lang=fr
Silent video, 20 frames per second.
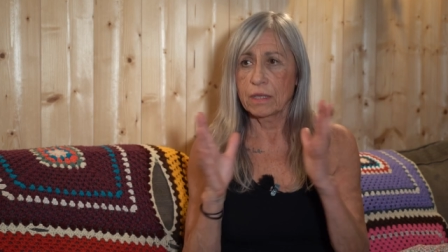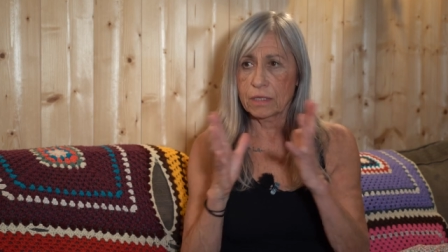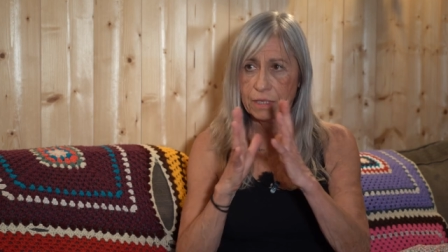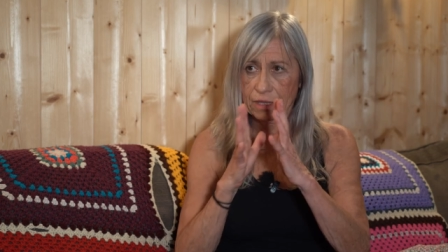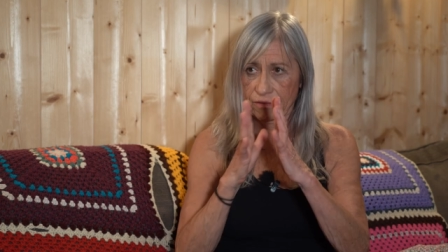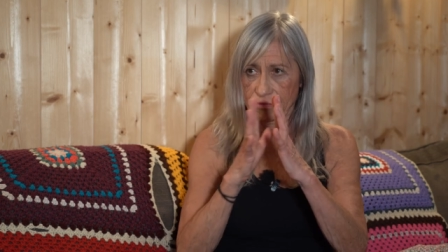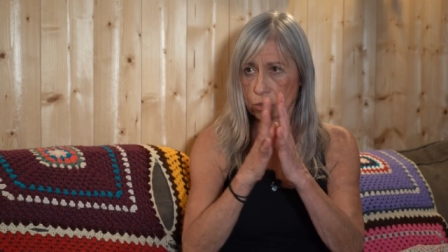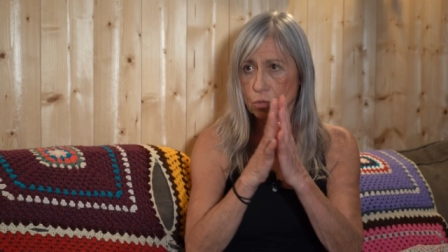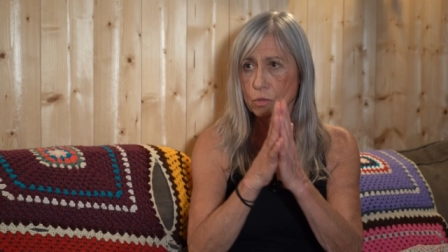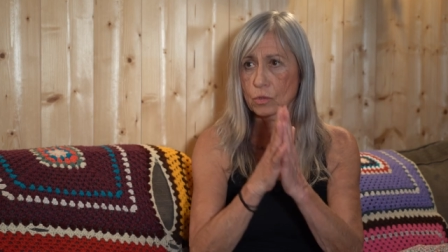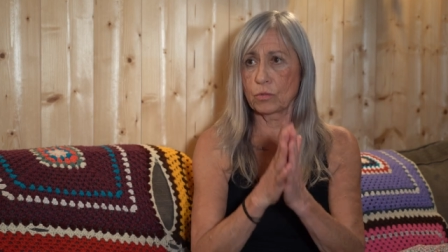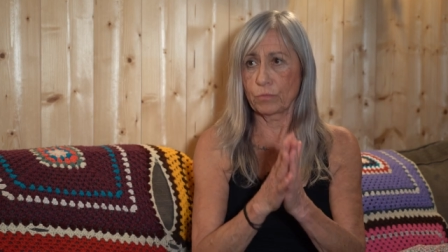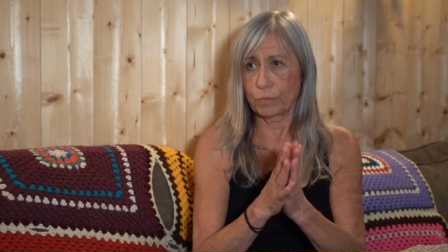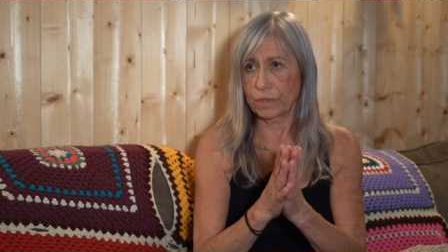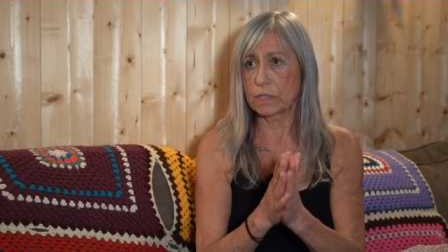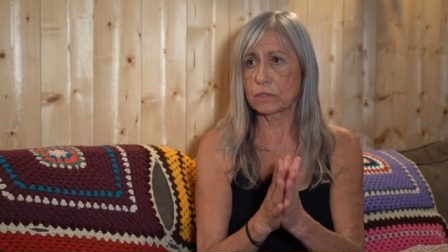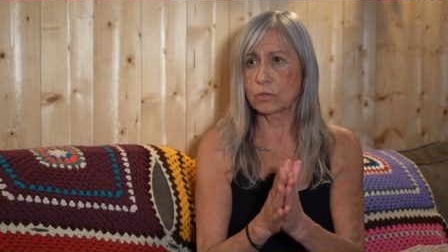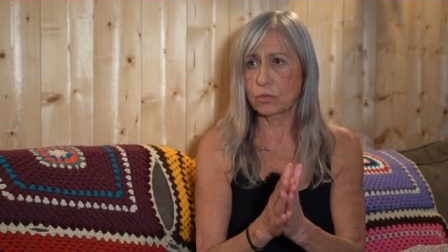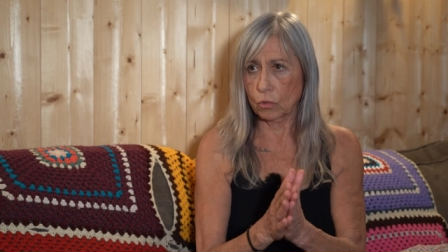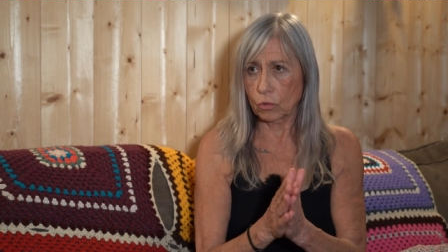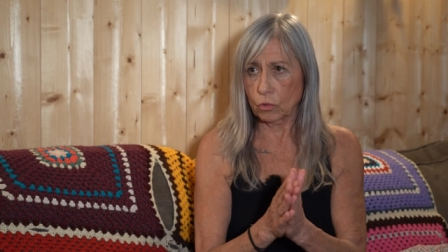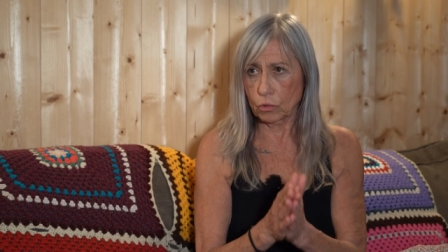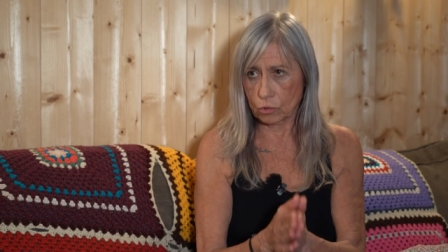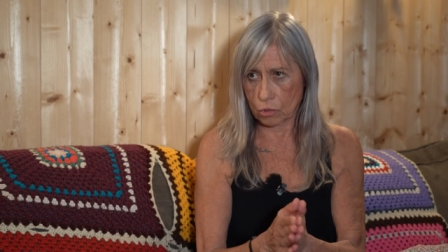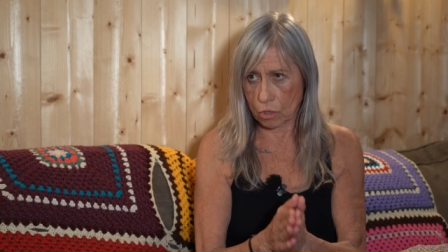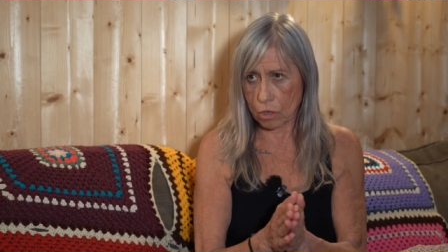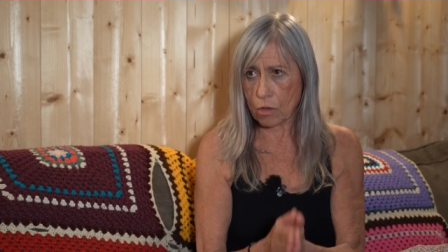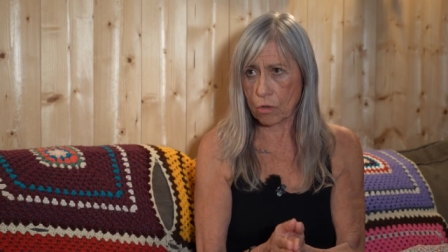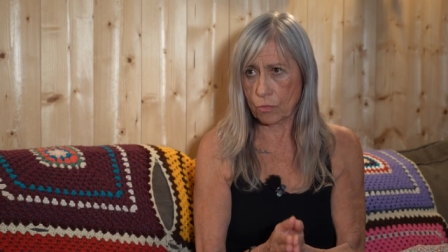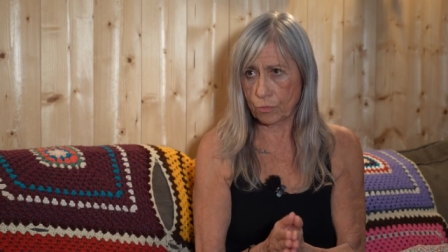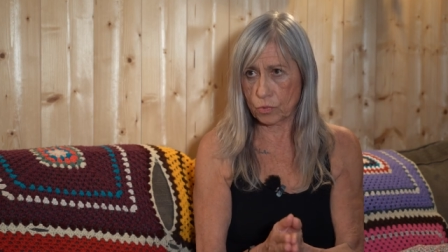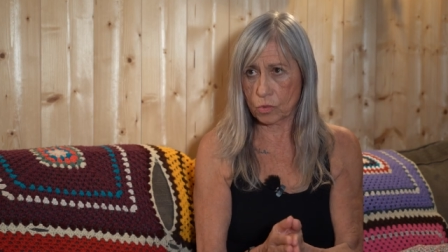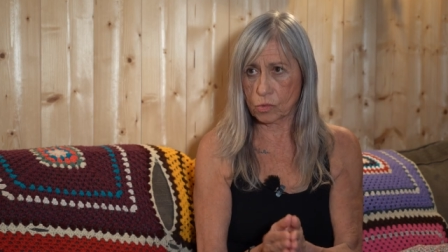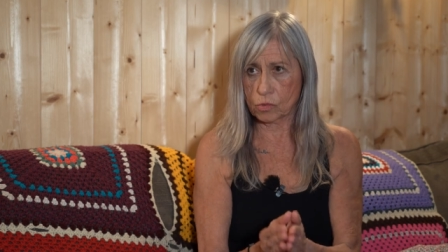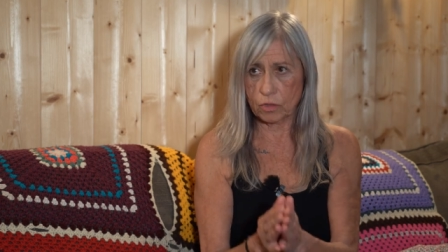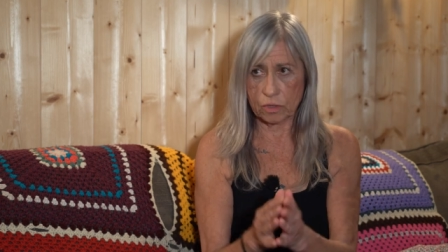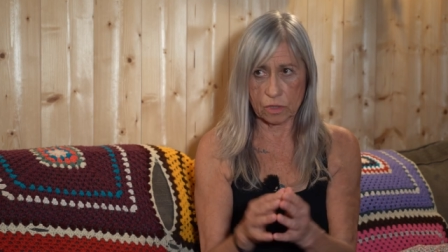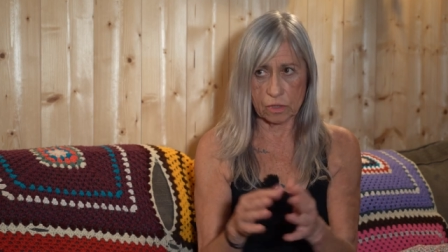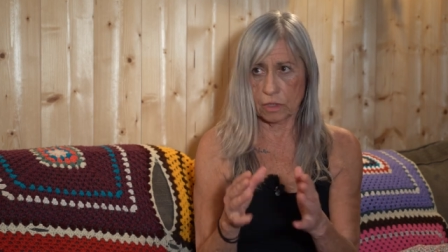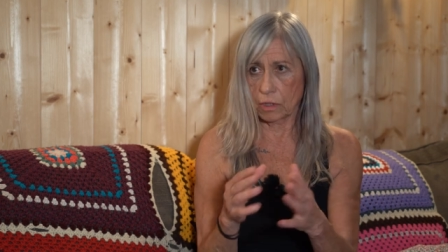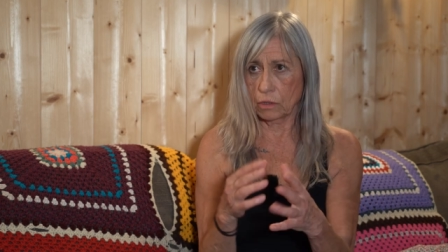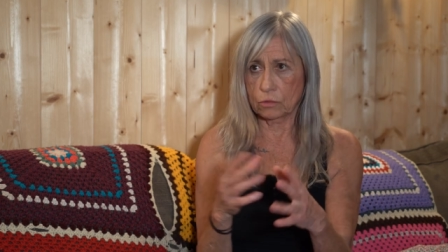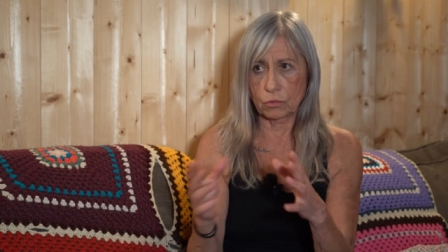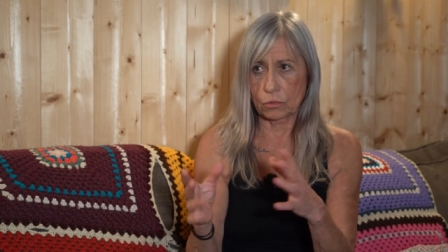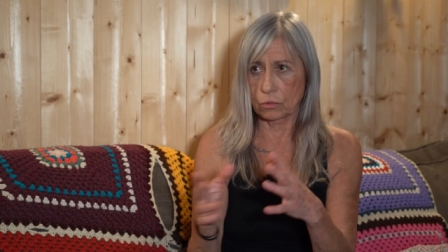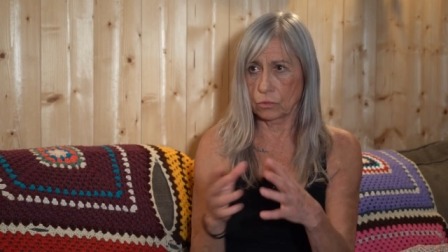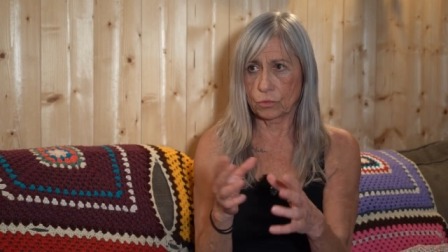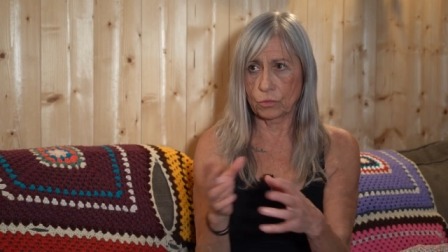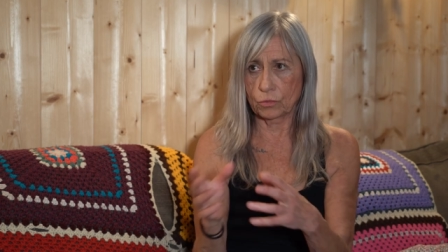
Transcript: Il y avait le, bien sûr le corps, puisque c'était le,